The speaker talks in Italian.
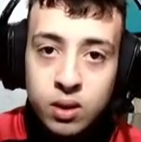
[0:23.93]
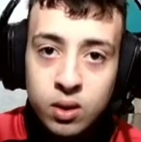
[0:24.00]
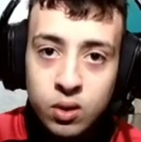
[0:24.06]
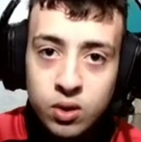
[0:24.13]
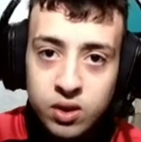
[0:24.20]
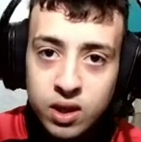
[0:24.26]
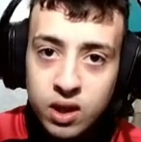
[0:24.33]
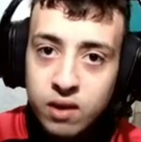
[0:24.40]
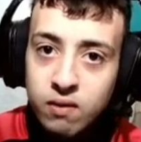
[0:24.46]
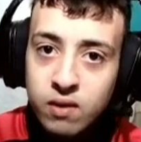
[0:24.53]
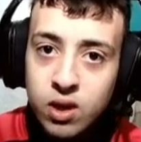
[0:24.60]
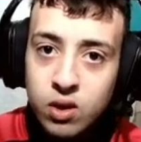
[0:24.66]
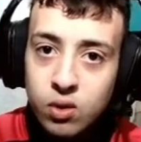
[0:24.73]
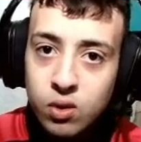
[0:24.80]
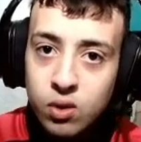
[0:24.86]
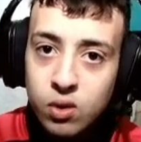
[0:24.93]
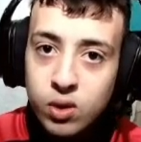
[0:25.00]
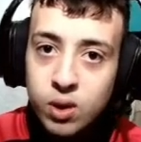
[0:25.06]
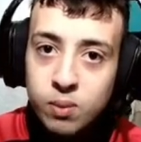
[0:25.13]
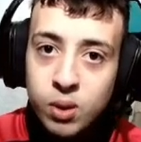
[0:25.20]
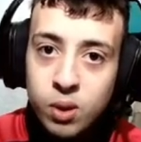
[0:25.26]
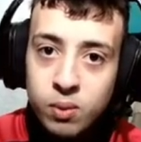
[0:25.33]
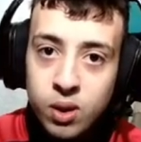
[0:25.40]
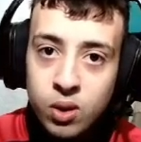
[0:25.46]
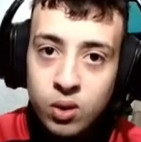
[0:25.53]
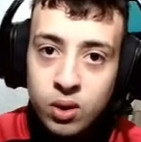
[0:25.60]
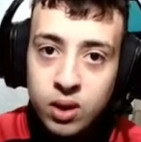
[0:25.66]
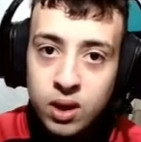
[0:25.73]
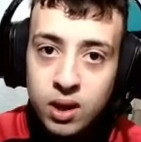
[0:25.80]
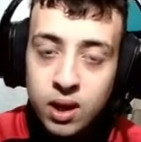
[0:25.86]
cose che vedono con i propri
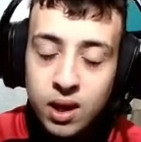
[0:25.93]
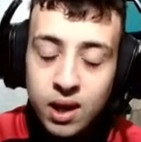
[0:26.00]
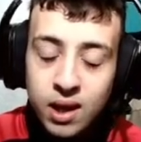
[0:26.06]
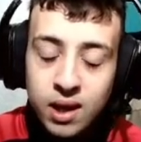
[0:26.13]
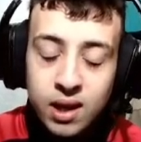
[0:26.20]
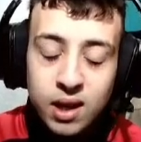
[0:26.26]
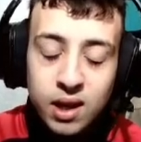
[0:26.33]
occhi e che